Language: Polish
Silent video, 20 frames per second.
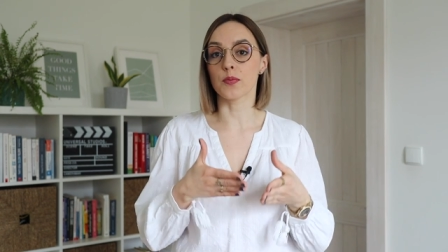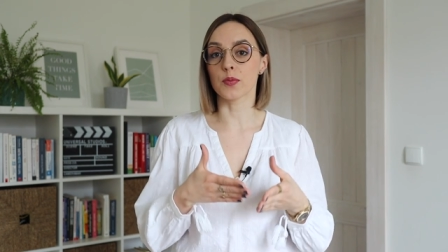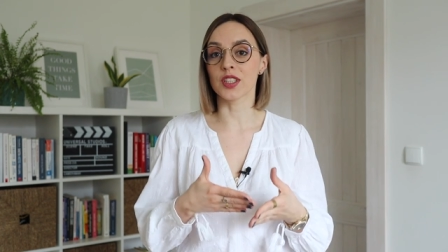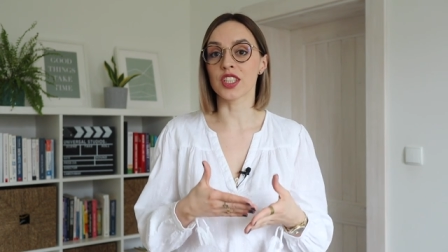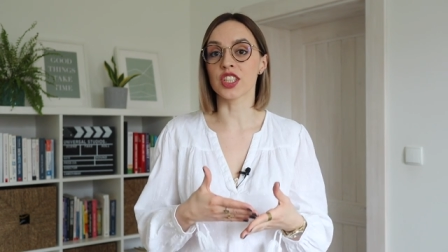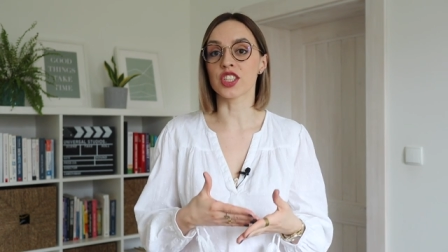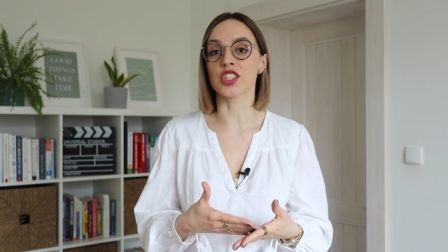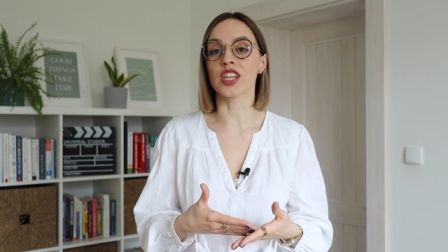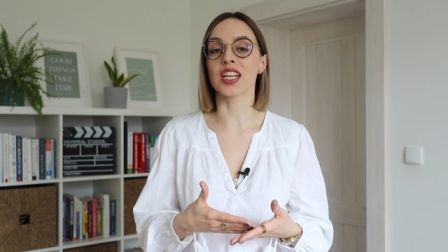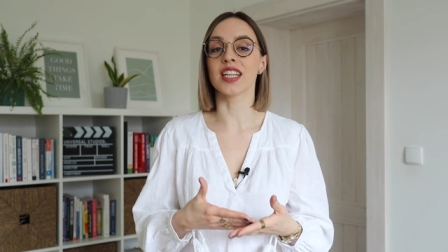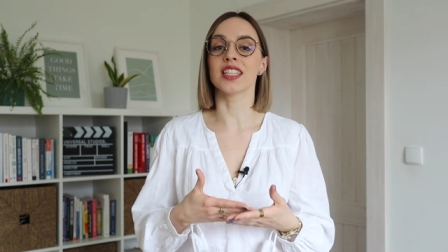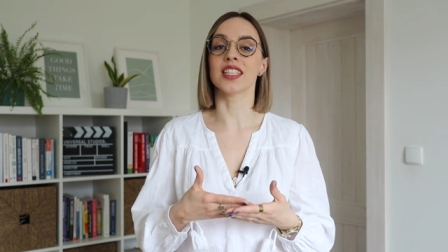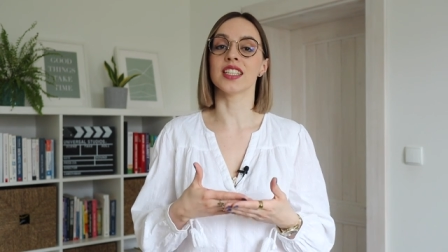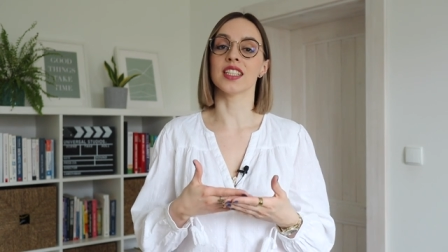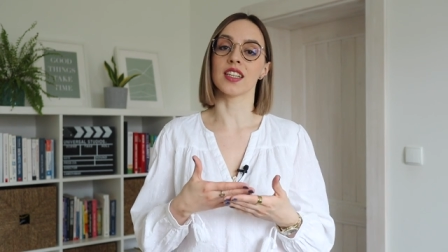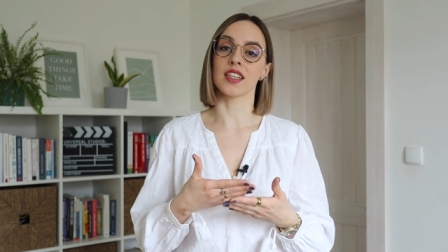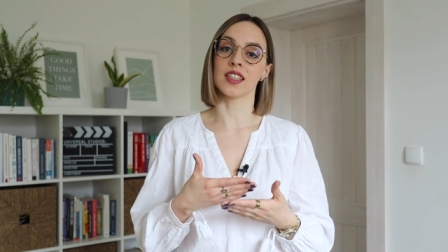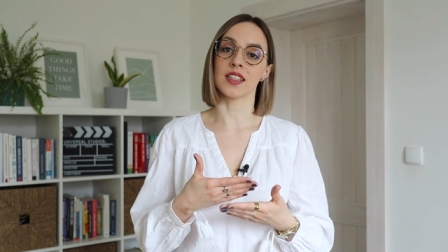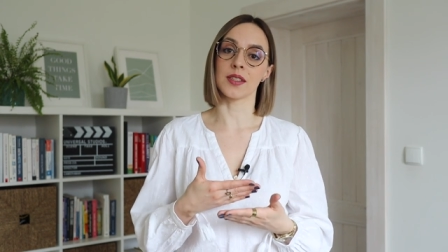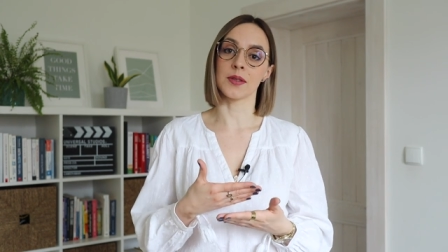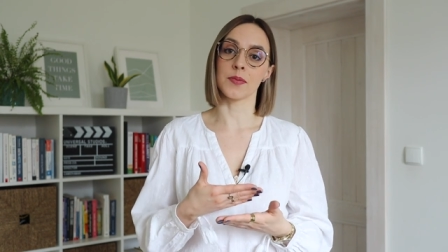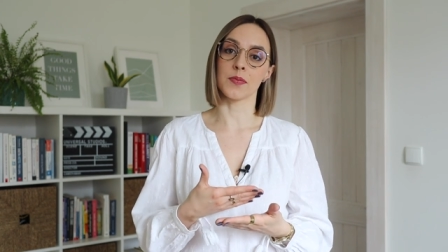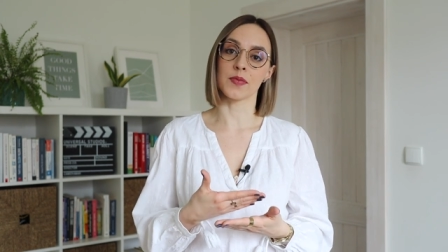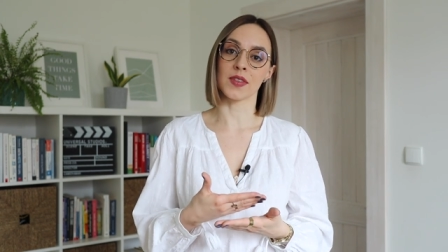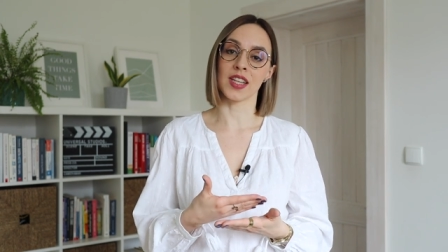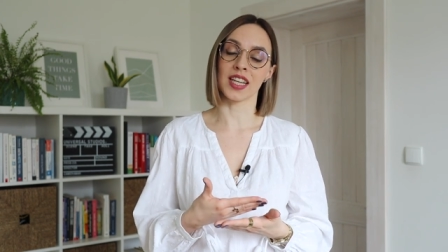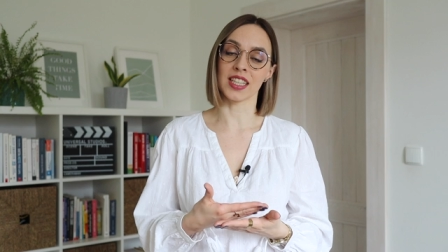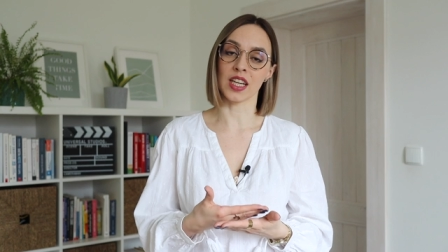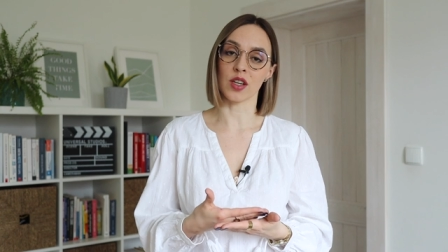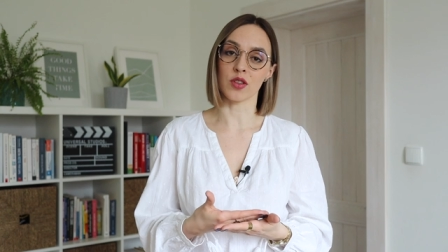jeżeli
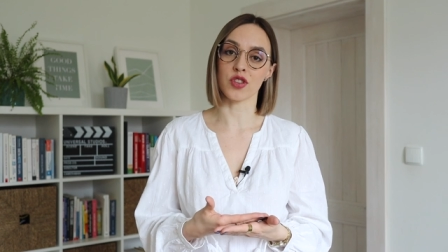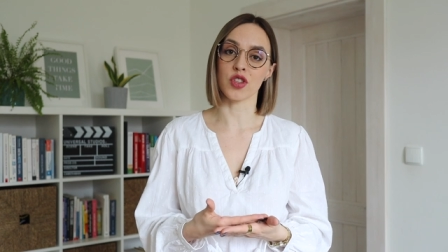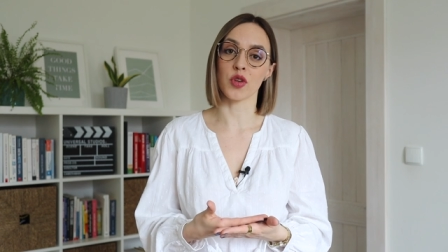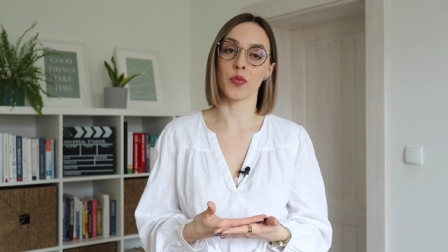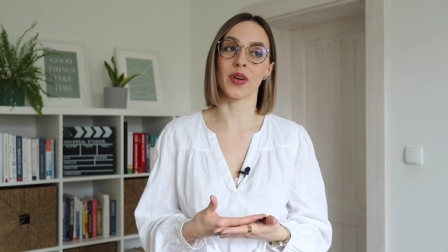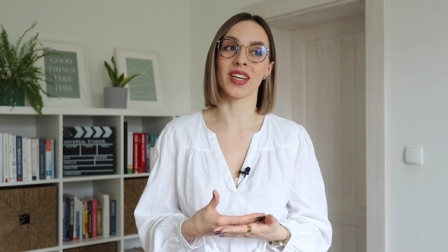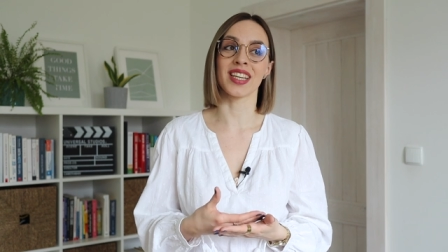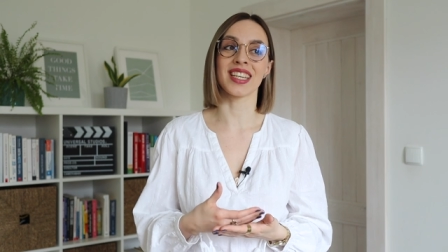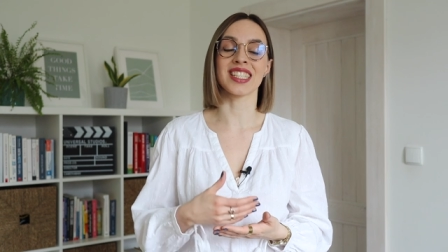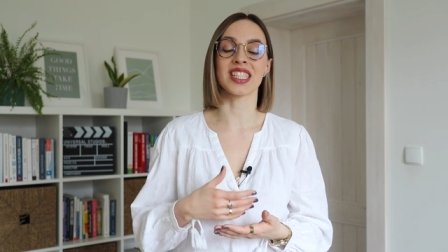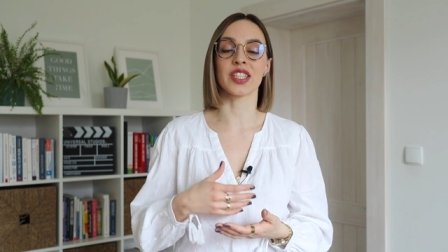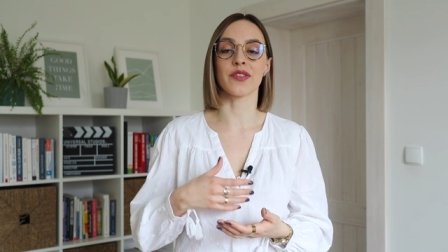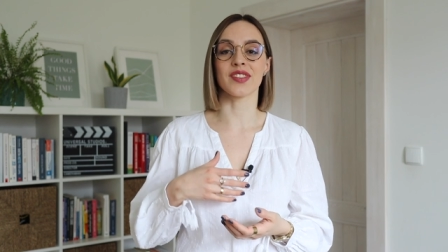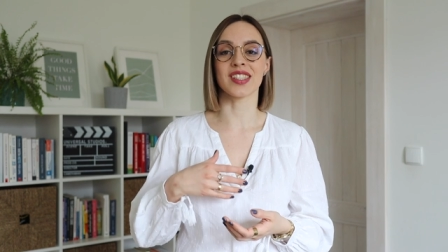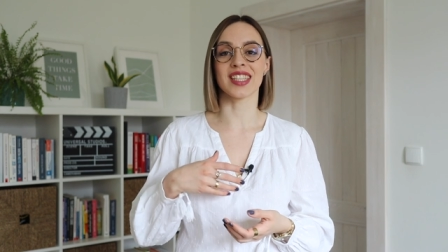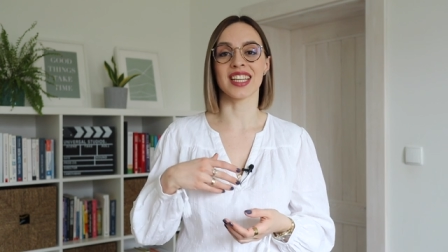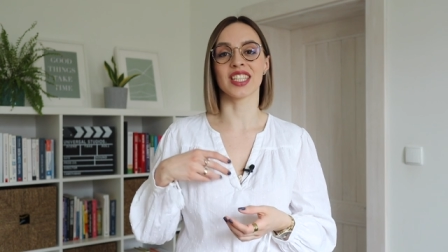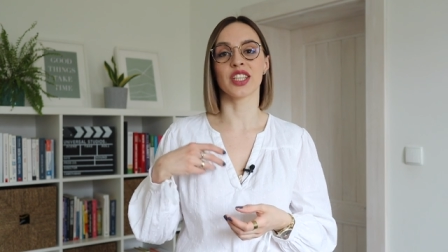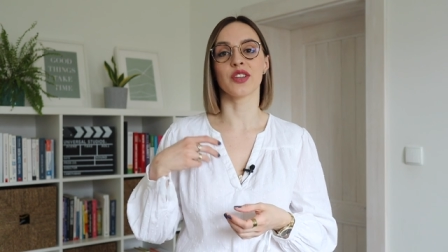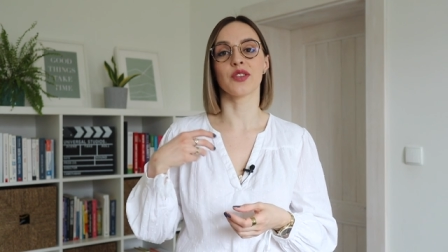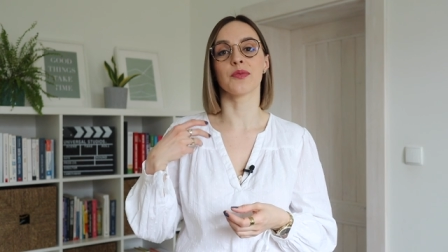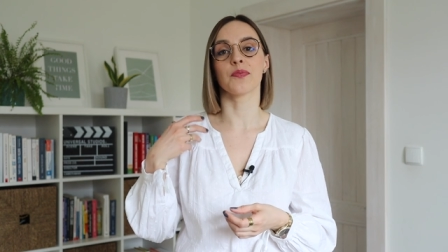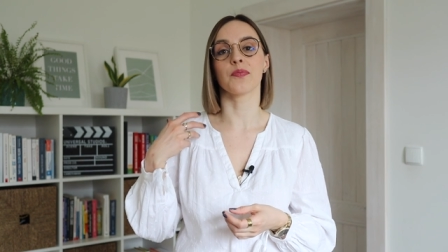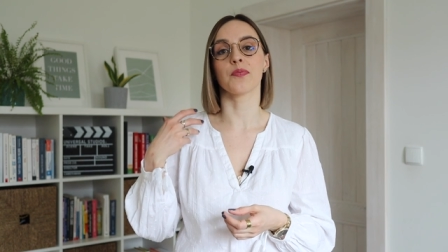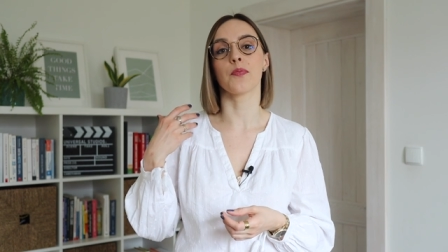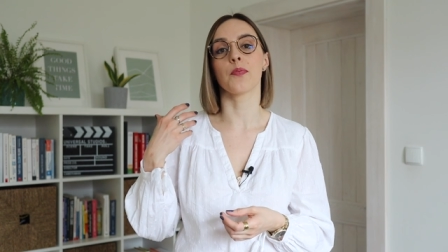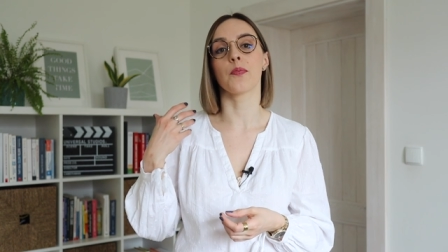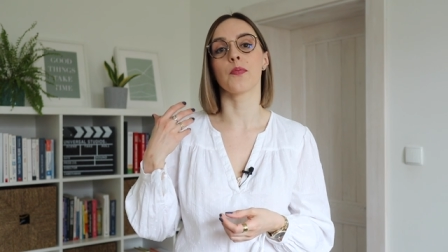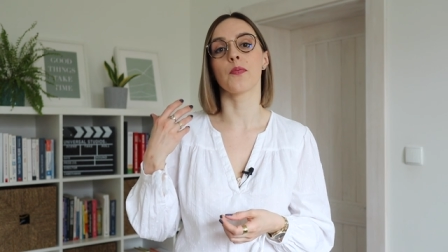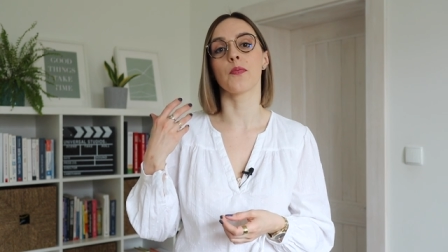dana osoba jest w stanie
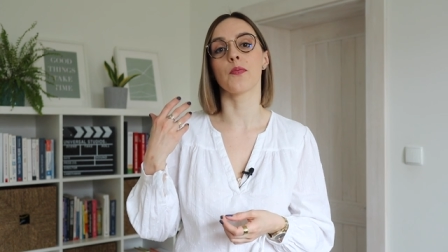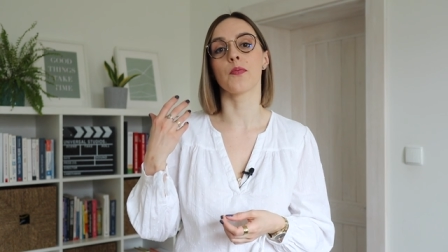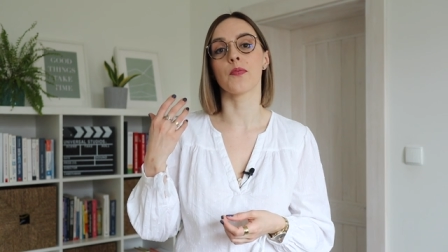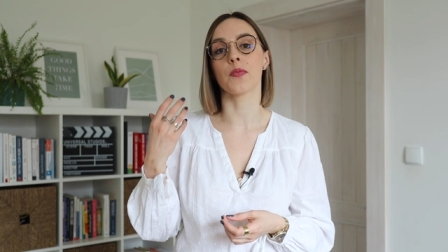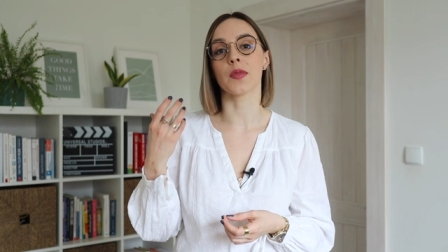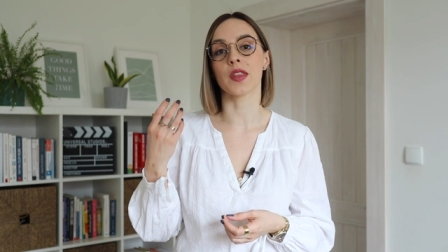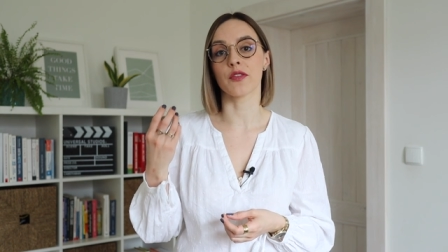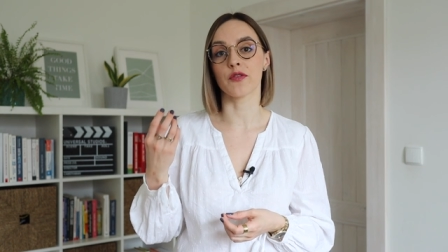mm,